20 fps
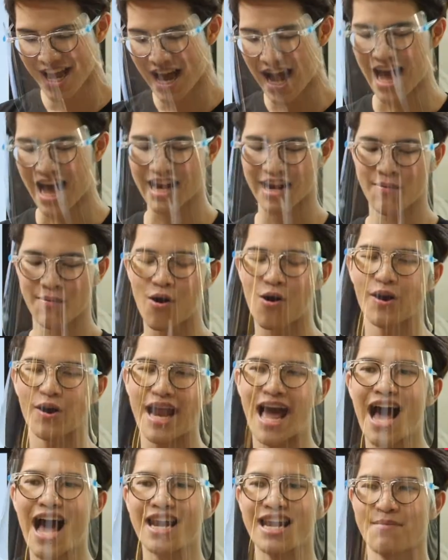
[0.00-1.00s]
อ่า แล้วพอ
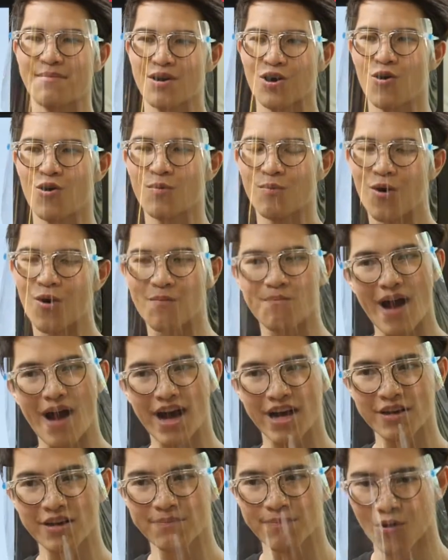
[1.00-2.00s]
ธาตุเนี่ย มันค้นพบมาก
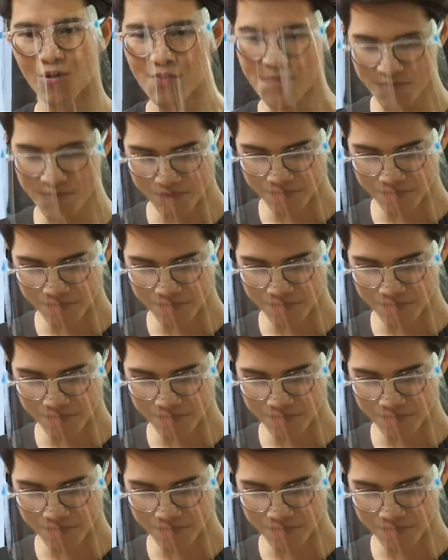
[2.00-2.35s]
ขึ้นปุ๊บ